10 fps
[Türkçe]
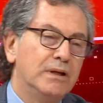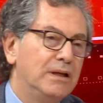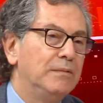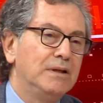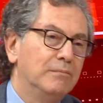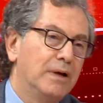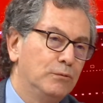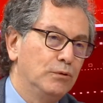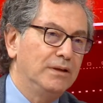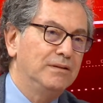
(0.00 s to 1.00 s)
eminim
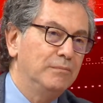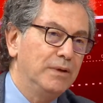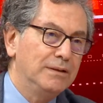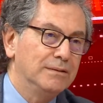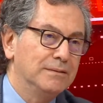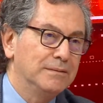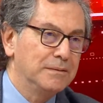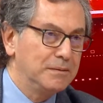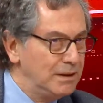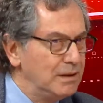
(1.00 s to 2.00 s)
ben Nurettin Bey'in.
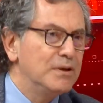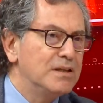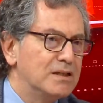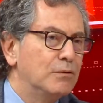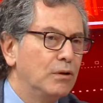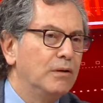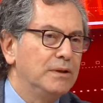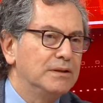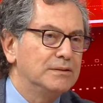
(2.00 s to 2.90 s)
İyi bir insan olabilir.